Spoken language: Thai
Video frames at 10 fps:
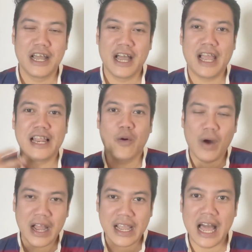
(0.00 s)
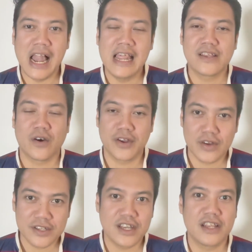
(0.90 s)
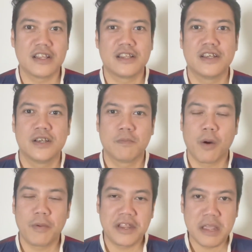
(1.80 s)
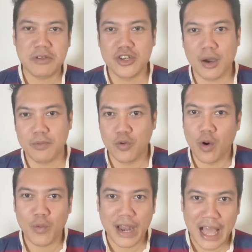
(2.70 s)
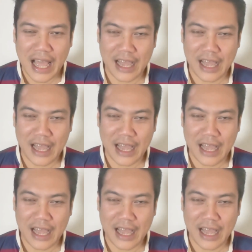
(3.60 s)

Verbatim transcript: ให้ระวังการเล่นของนิวคาสเซิลเพราะเป็นทีมที่ชอบทวงเวลา